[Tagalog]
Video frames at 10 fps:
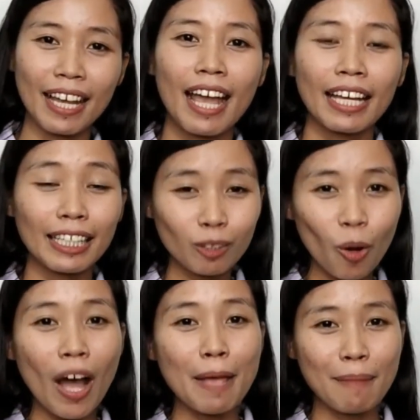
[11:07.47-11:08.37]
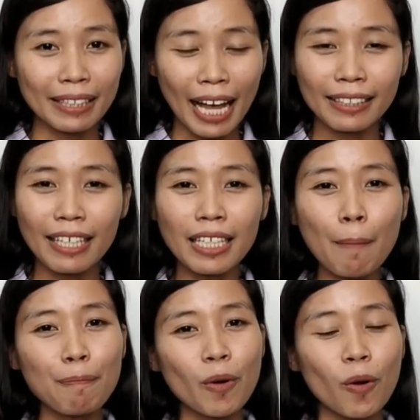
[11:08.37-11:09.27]
Ito ay matatanggap
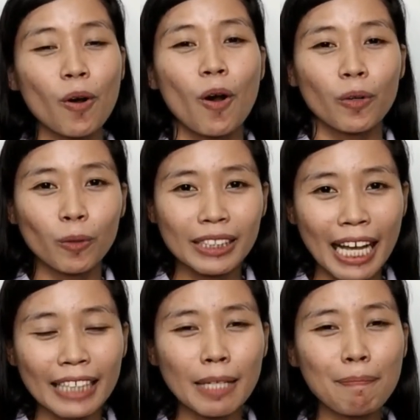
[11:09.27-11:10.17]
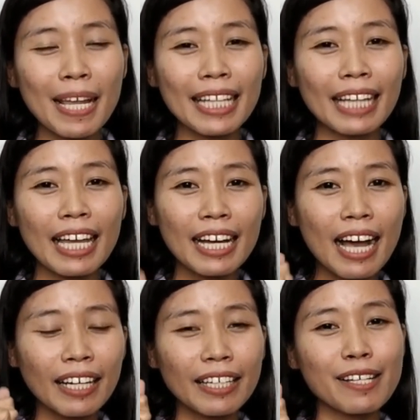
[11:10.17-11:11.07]
mo kung sasampalataya ka kay
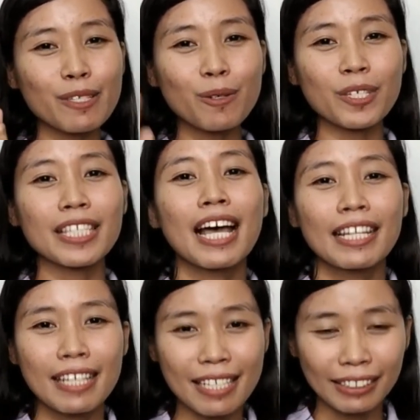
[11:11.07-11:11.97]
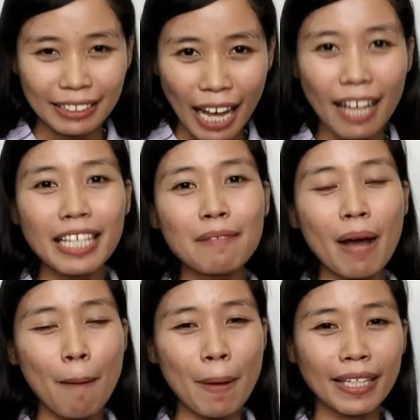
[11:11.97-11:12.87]
Jesus na siyang tanging
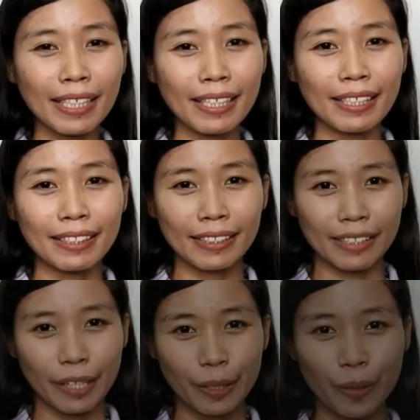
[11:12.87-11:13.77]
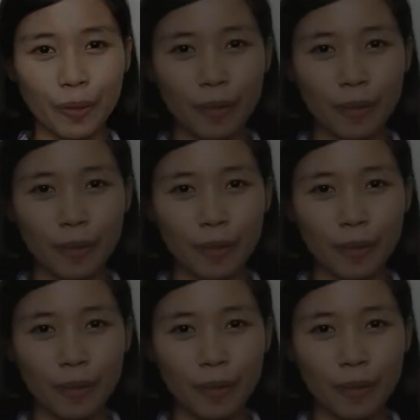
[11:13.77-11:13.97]
makapagliligtas sa iyo.